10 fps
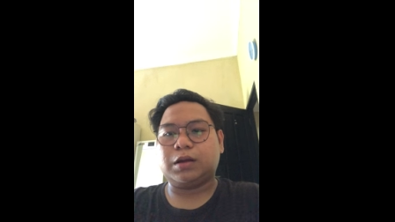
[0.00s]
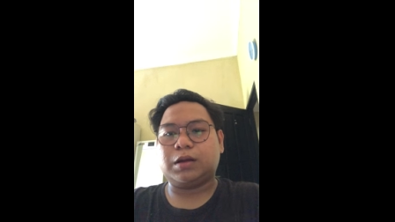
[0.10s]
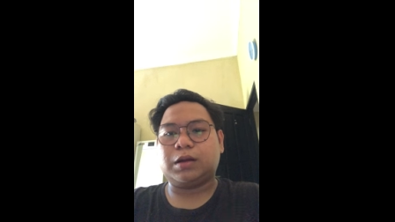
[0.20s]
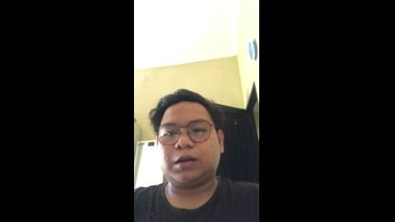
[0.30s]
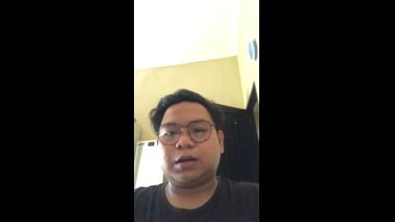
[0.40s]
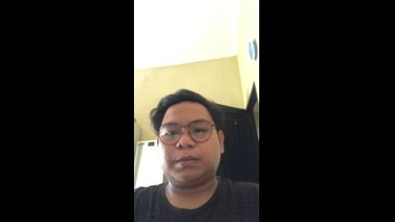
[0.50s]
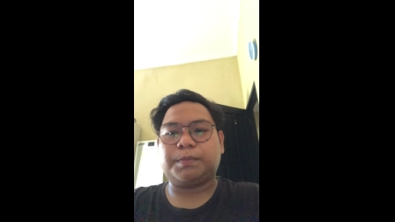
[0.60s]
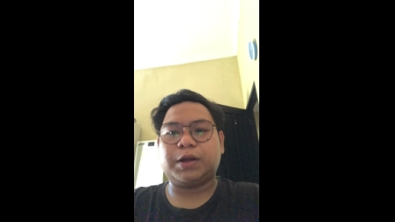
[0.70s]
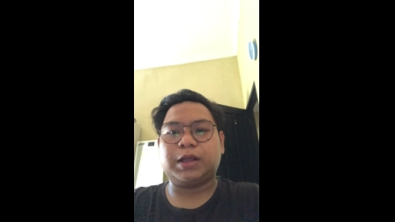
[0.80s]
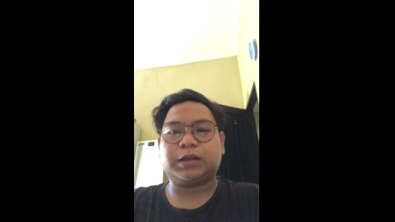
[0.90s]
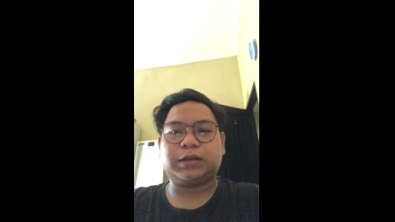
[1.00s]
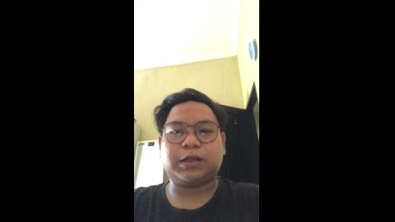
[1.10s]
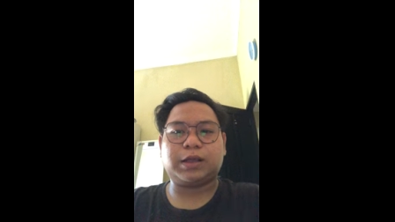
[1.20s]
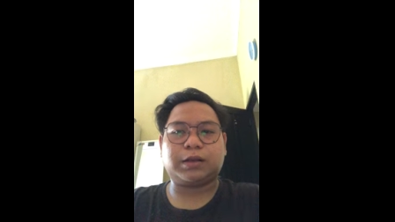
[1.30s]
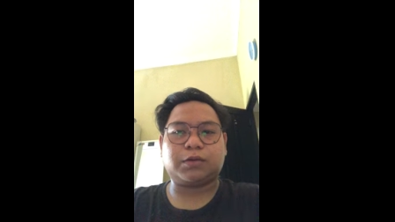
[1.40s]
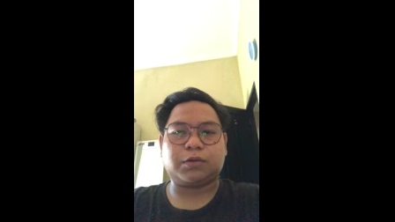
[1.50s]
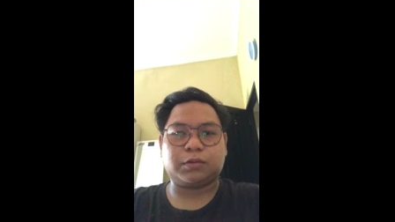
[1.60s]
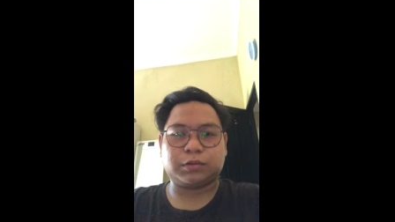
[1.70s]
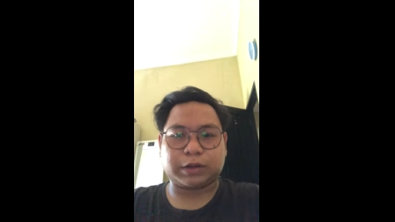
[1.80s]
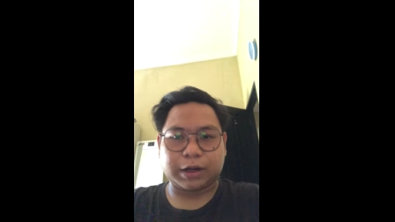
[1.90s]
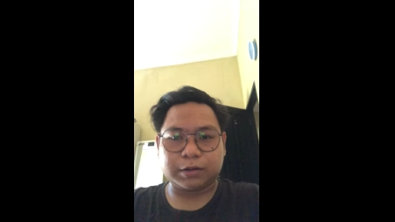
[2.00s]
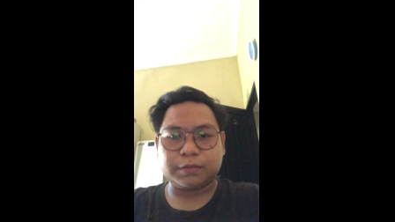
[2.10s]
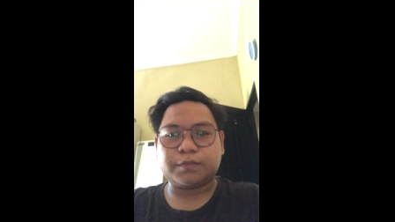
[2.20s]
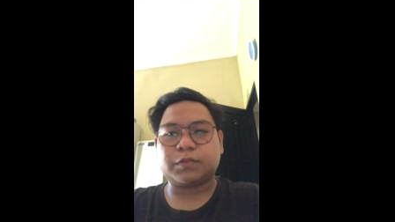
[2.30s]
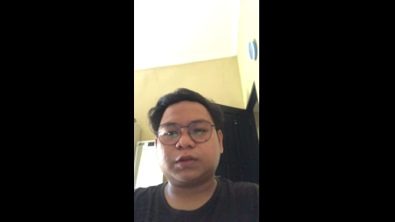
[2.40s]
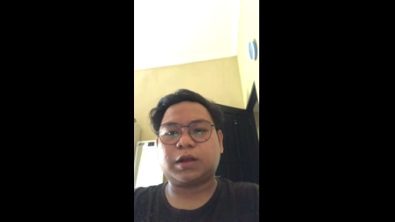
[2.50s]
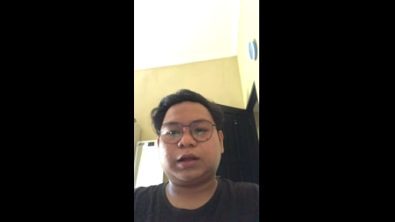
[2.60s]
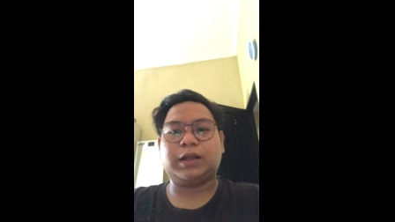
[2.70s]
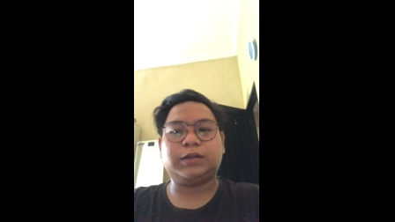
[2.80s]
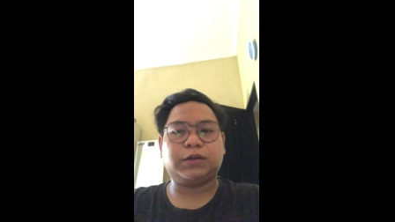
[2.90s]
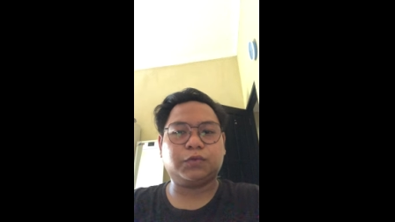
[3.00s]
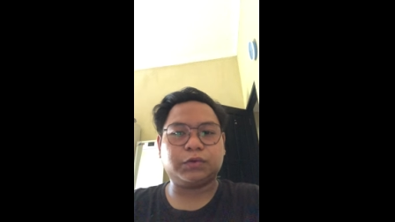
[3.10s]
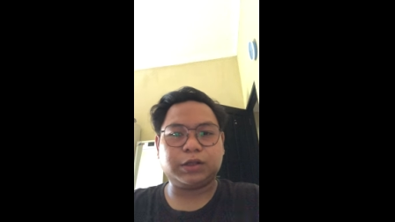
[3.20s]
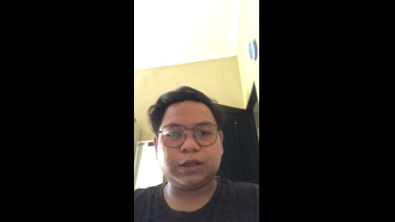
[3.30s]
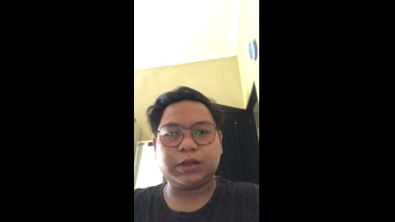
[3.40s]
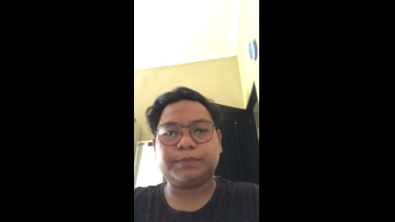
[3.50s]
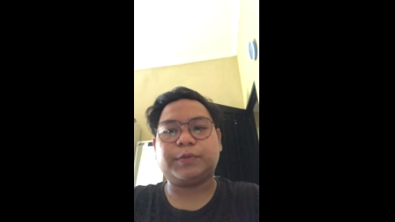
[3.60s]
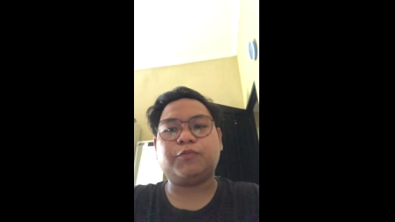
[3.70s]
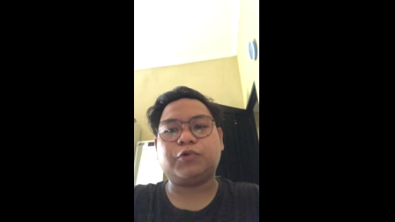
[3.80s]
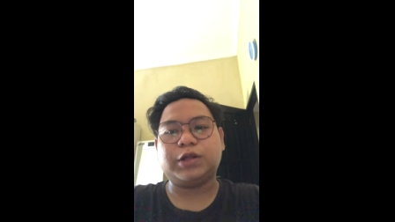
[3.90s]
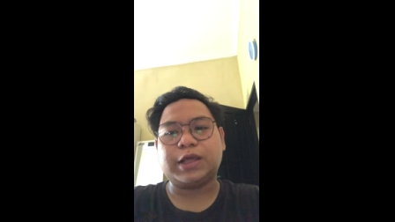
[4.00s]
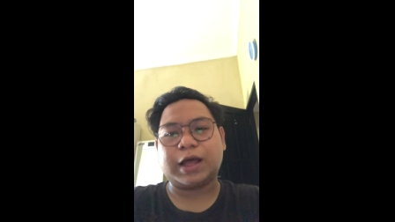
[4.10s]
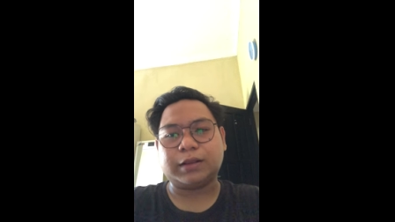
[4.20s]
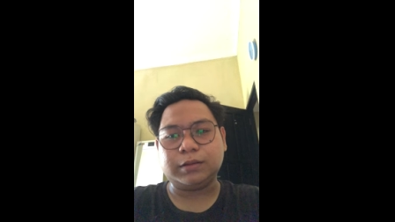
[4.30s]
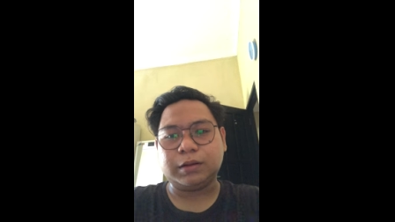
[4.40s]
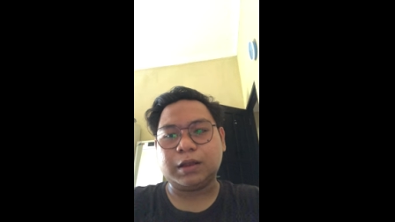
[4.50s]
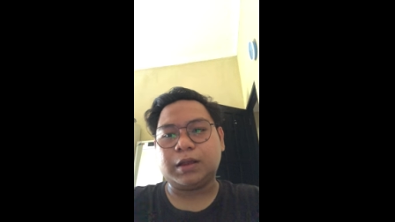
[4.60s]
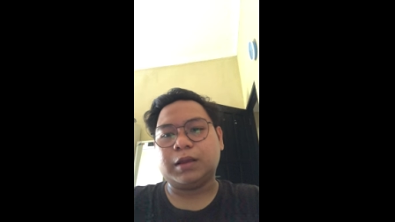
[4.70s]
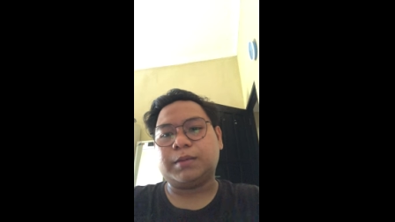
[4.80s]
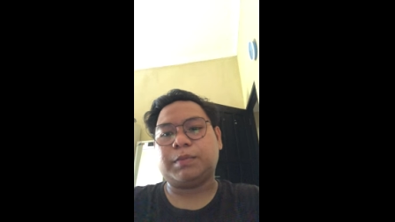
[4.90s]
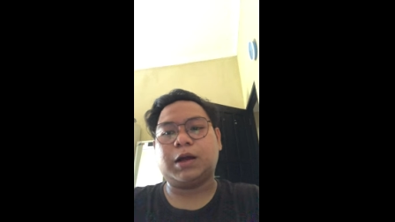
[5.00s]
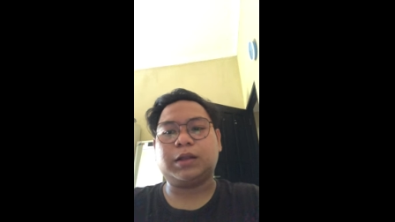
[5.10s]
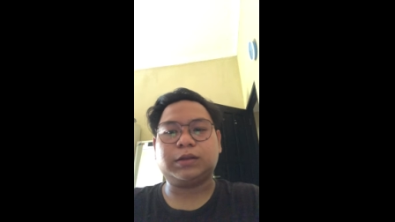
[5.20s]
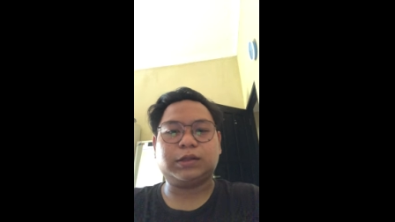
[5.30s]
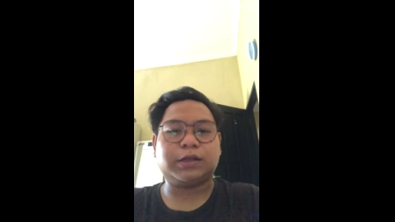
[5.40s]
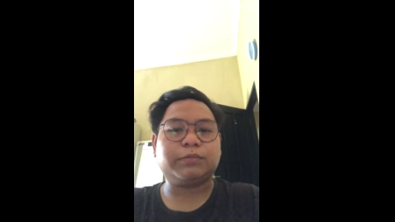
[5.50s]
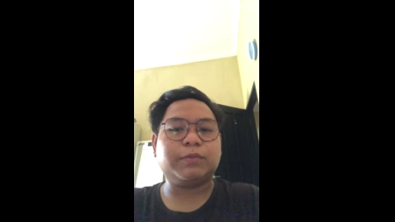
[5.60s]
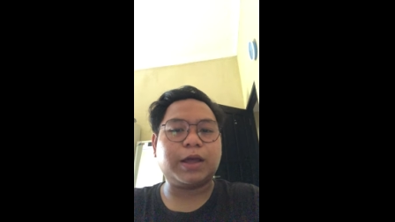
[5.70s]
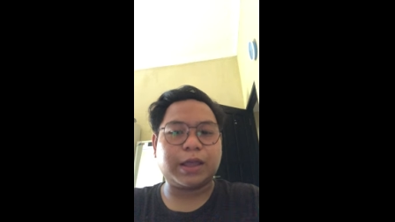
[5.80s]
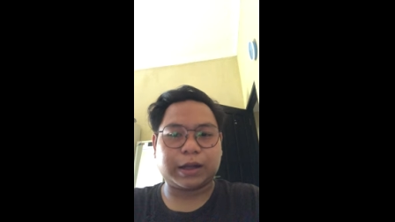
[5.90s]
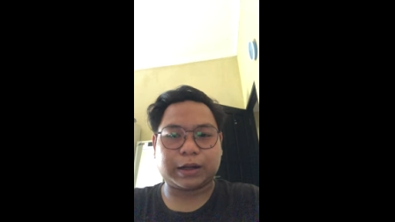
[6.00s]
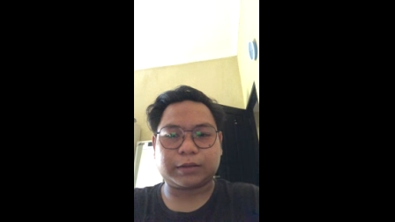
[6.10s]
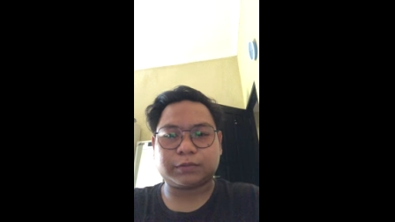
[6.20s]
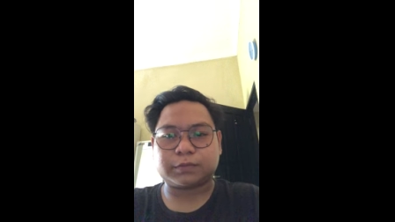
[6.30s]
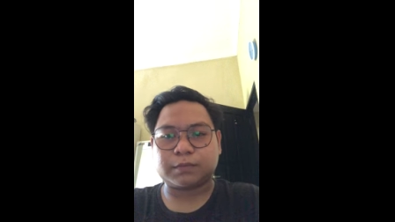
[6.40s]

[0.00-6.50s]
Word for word: uh, penghentian kontrak ganti rugi, pemulihan, penghentian pembayaran.